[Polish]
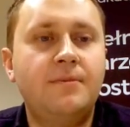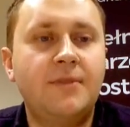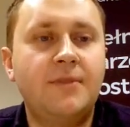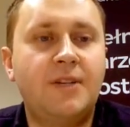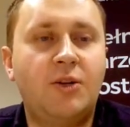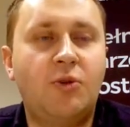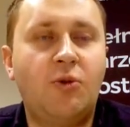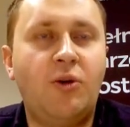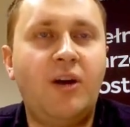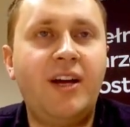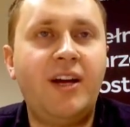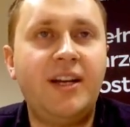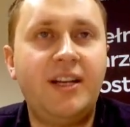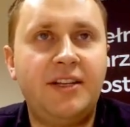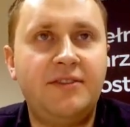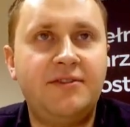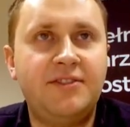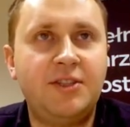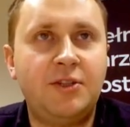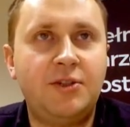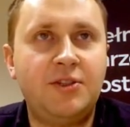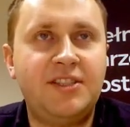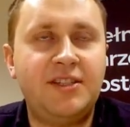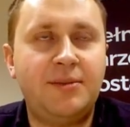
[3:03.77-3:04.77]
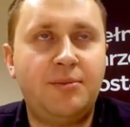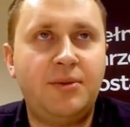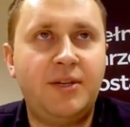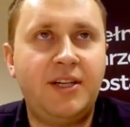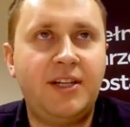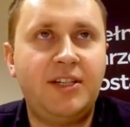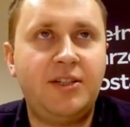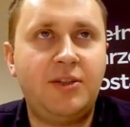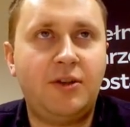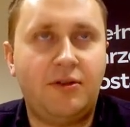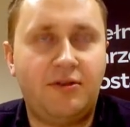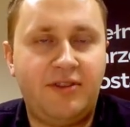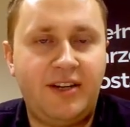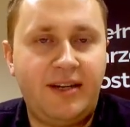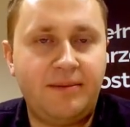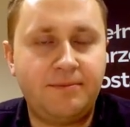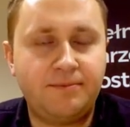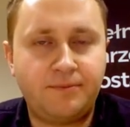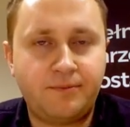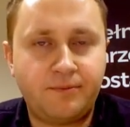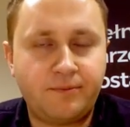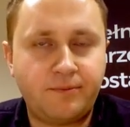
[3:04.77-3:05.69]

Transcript: jQuery i wzorce projektowe,